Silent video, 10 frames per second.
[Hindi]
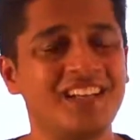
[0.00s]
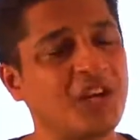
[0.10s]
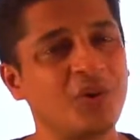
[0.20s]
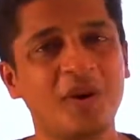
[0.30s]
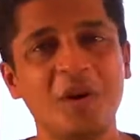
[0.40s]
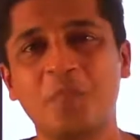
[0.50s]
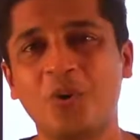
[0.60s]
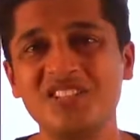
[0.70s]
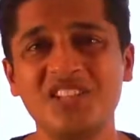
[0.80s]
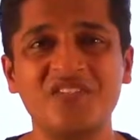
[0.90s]
you can
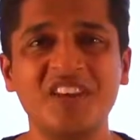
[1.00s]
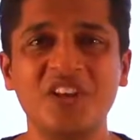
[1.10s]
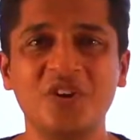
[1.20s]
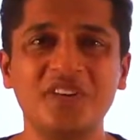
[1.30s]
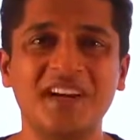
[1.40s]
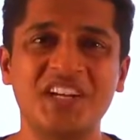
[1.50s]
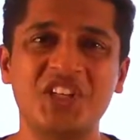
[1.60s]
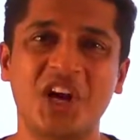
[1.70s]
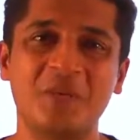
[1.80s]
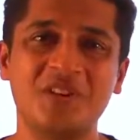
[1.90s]
pause the video and
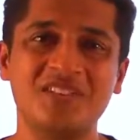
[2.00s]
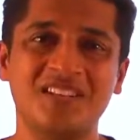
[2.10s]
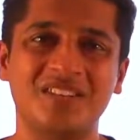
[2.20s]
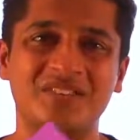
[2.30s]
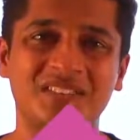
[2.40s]
try by yourself